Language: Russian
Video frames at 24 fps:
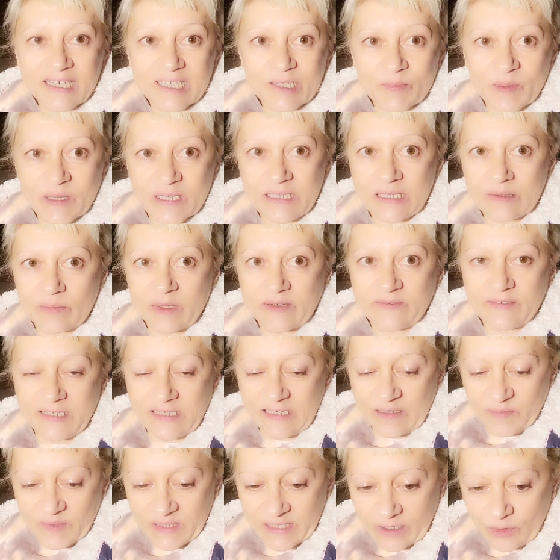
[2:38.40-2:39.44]
Спасибо
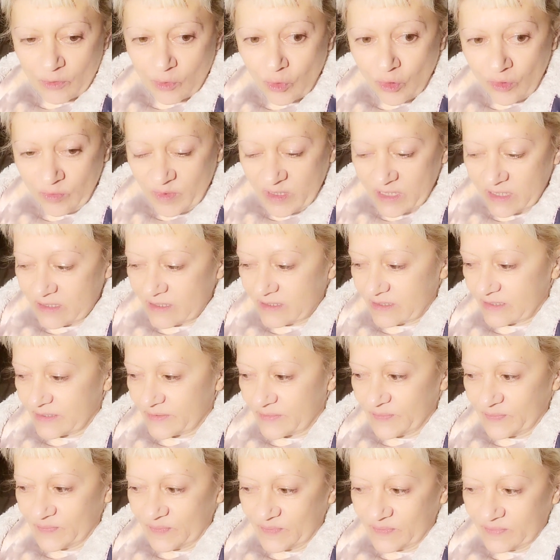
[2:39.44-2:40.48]
всем за
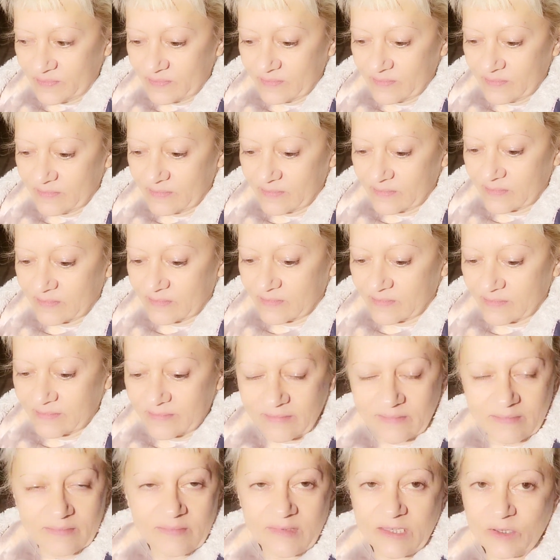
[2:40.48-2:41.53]
комменты.
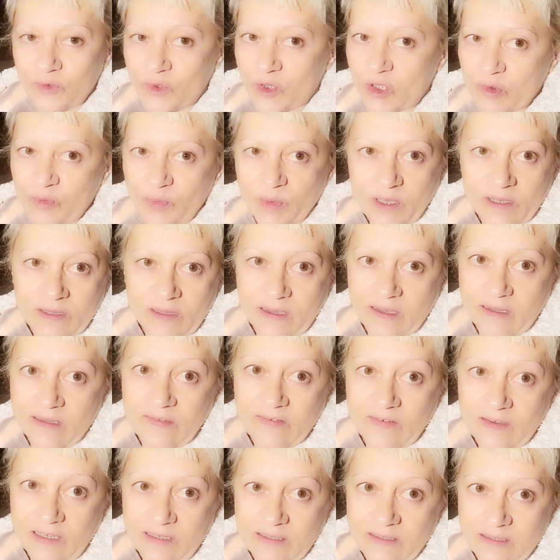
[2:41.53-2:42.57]
Не успела
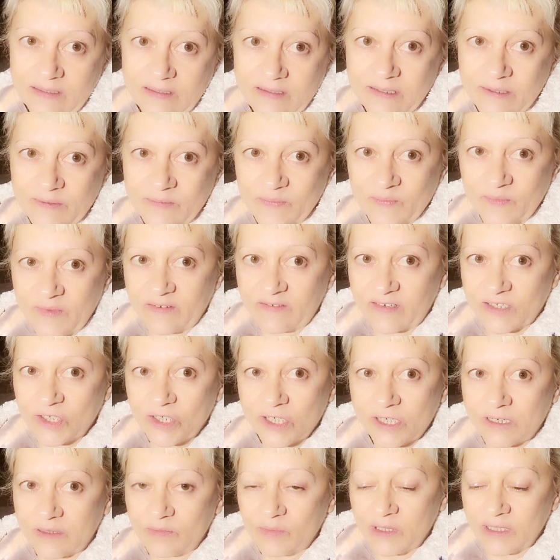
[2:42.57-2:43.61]
ответить на
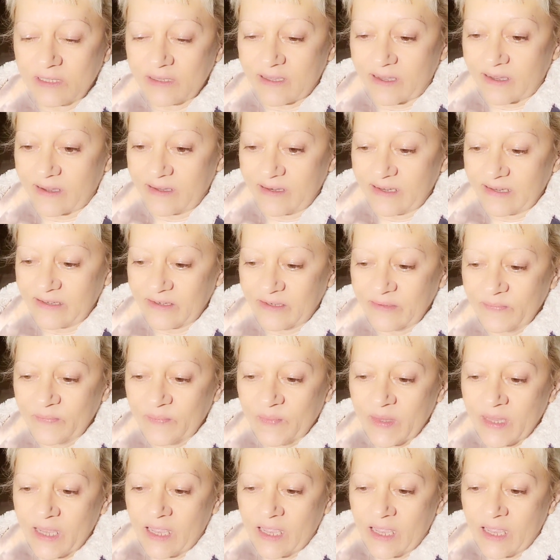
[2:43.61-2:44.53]
ваши комментарии.